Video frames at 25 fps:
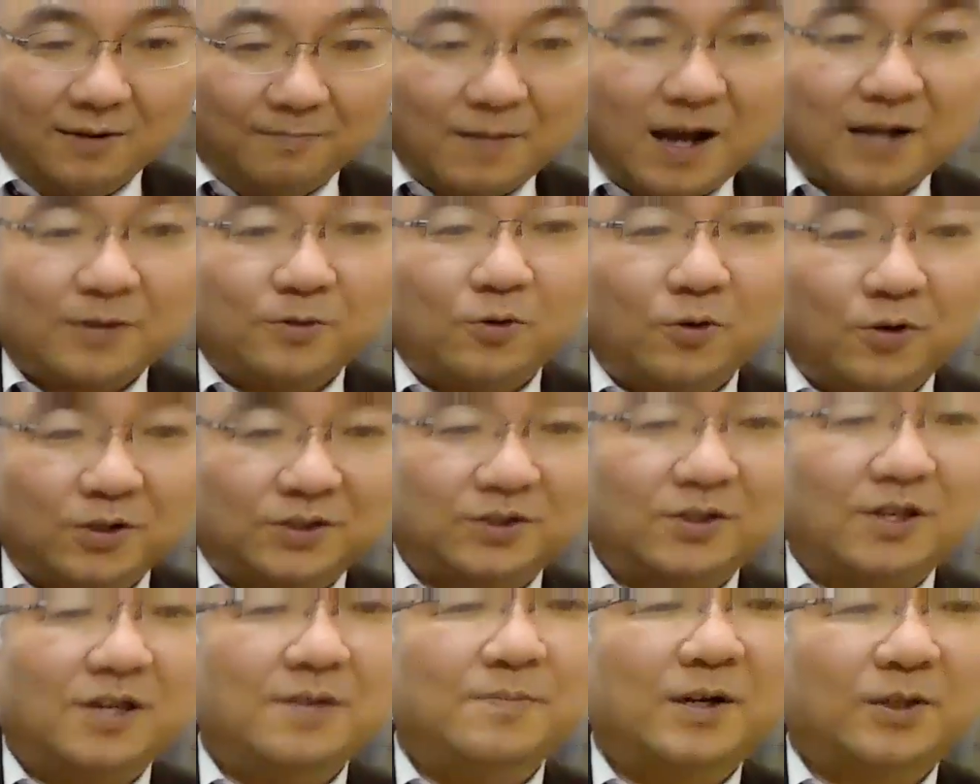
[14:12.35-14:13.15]
まあ、当
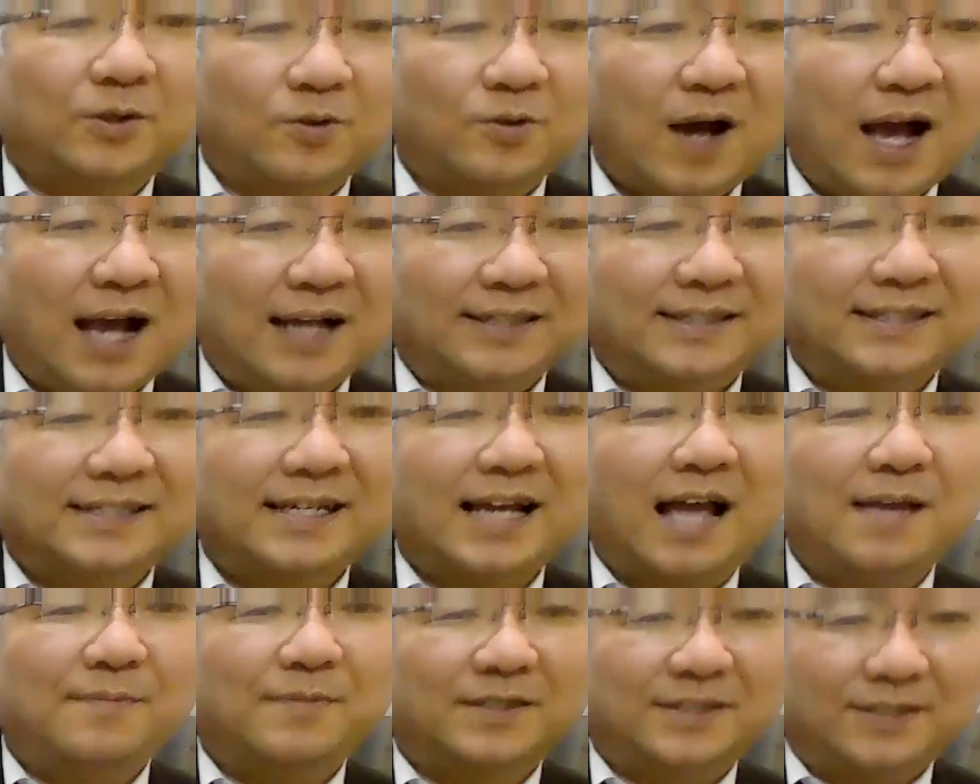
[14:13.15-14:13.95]
時と今とは
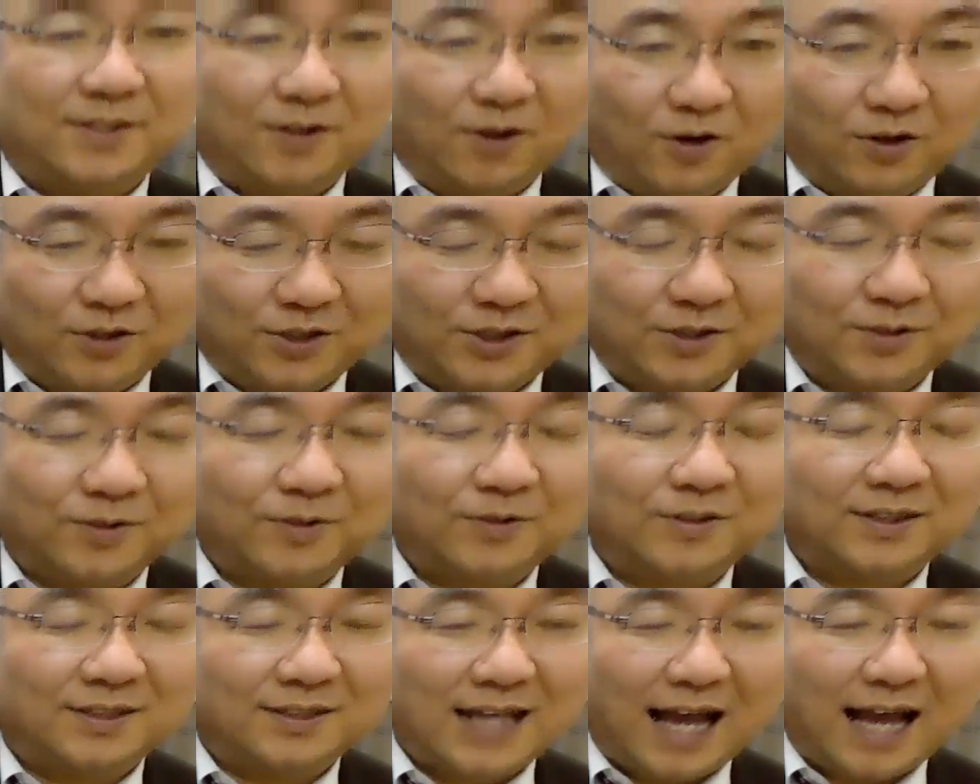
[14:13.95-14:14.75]
違いますよとい
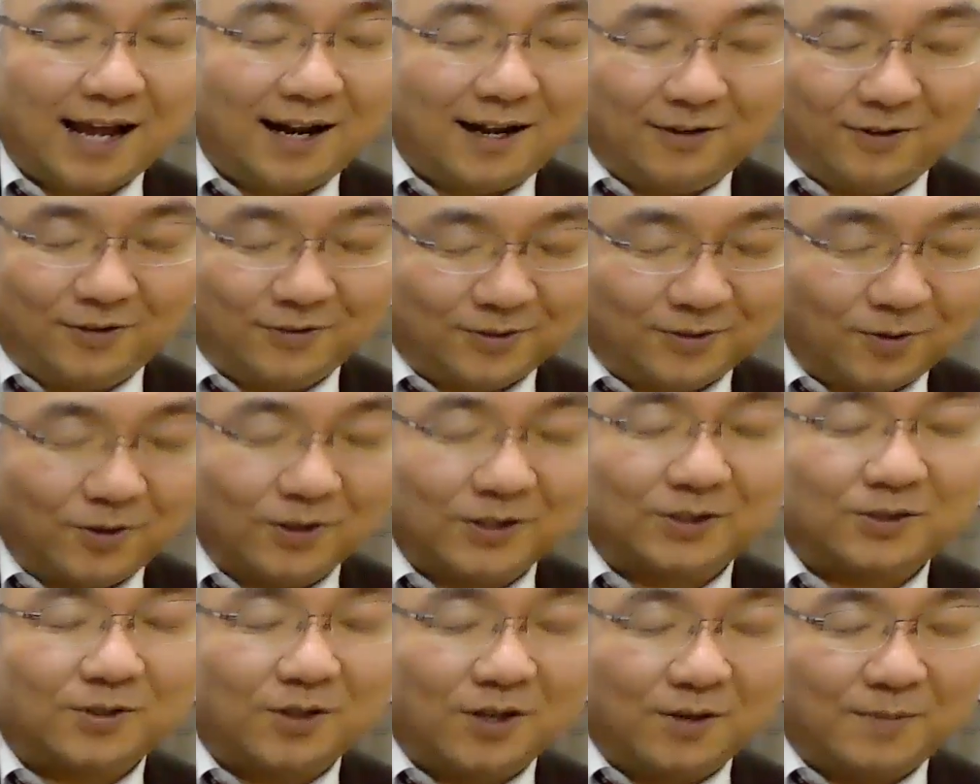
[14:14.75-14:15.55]
うあの
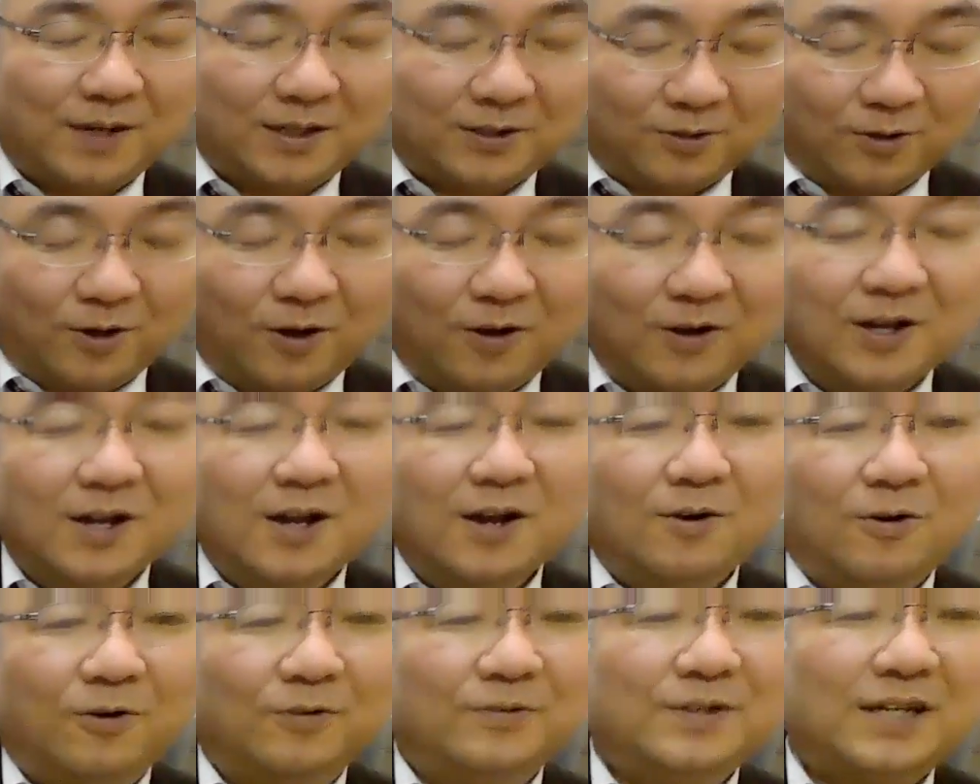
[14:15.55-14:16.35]
当時と今と
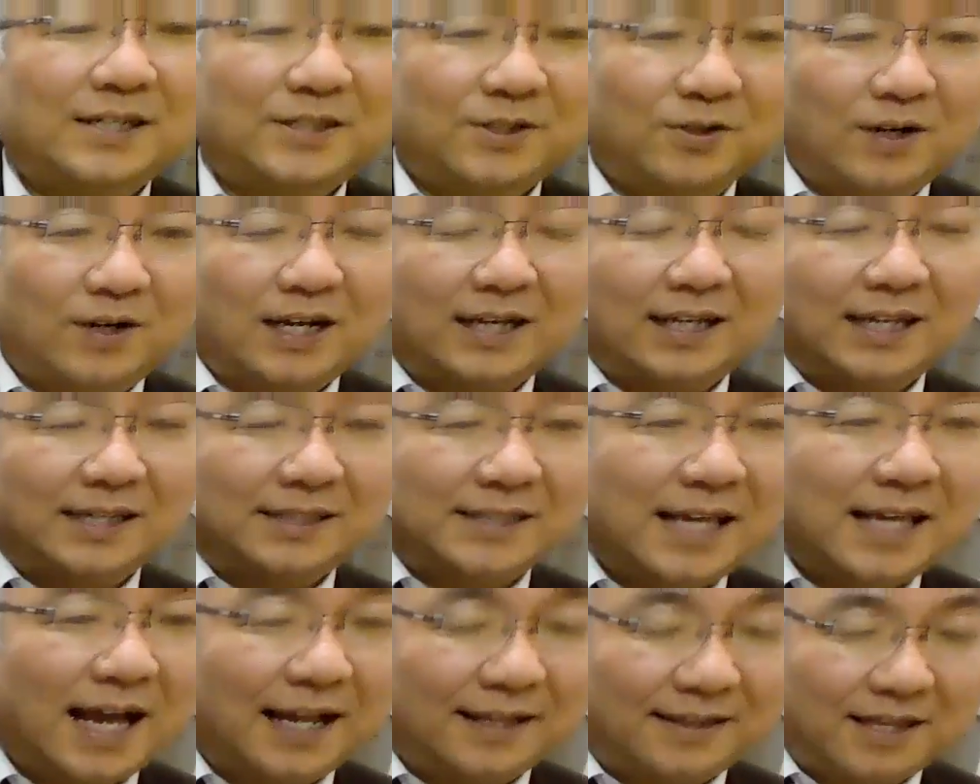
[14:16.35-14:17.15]
同じような
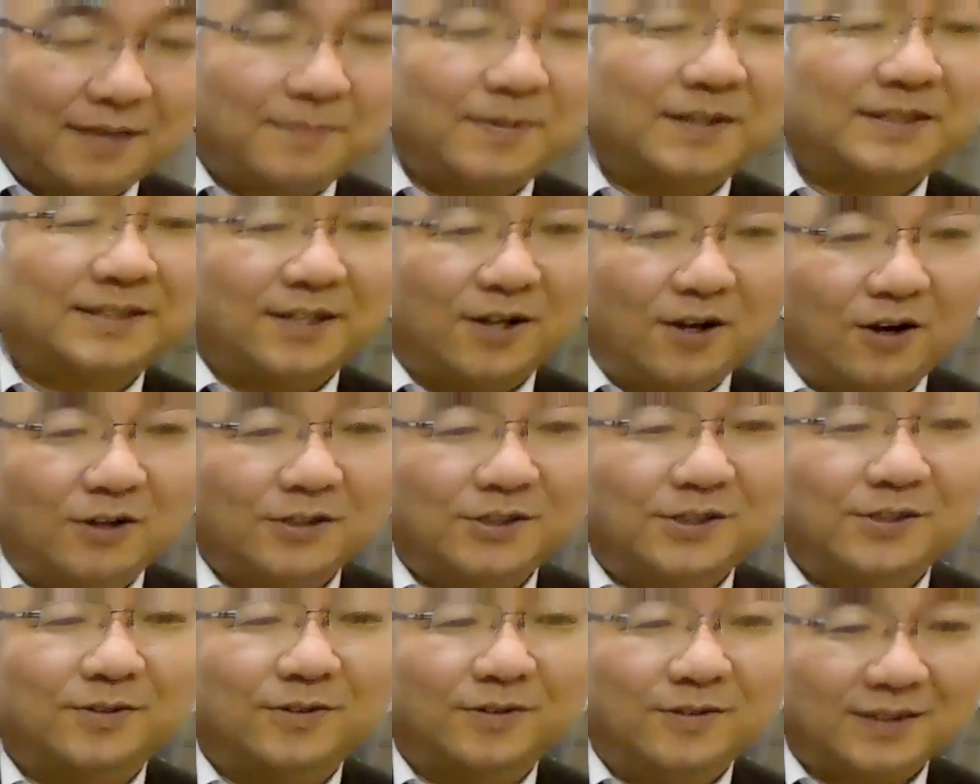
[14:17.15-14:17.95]
形でやってます
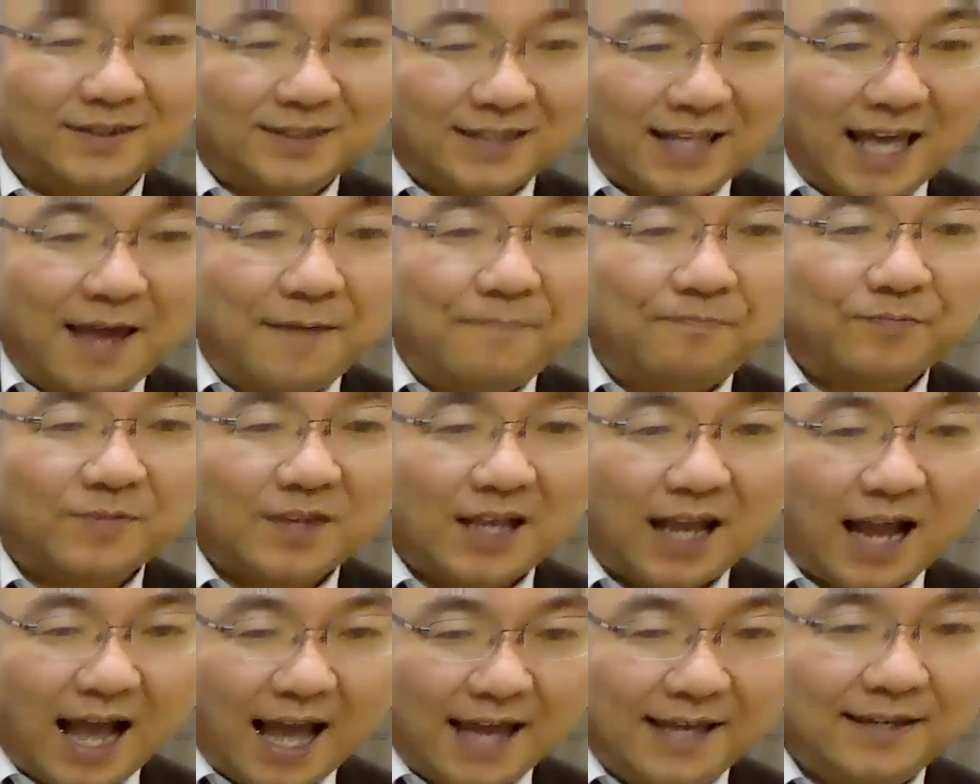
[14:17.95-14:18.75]
よっていうことですね。
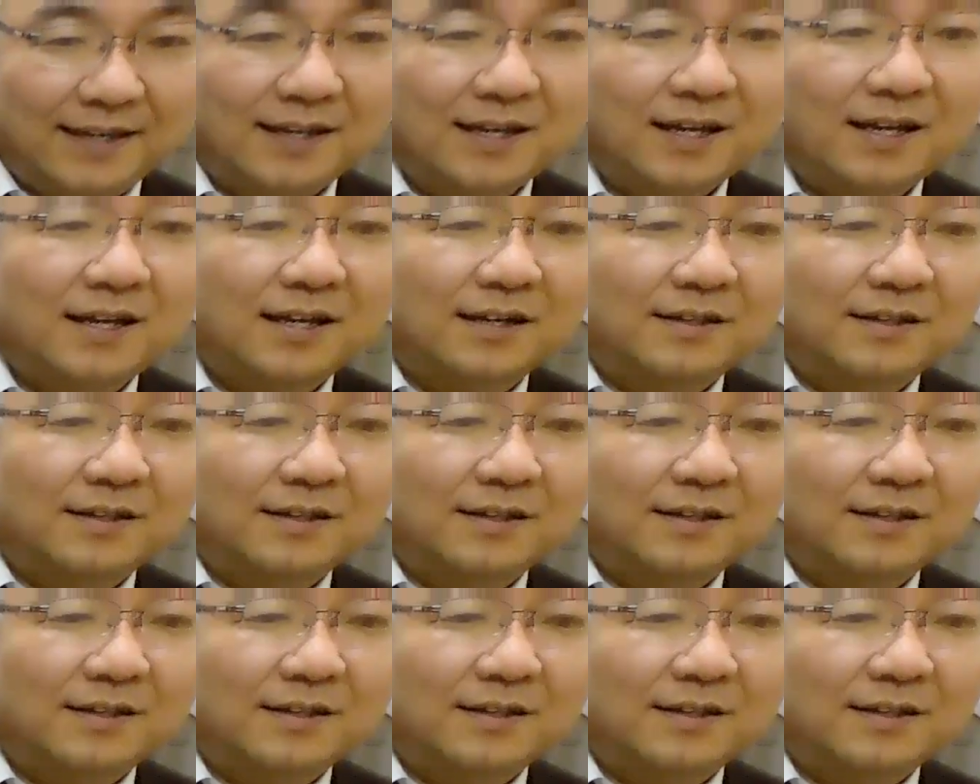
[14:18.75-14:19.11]
はい。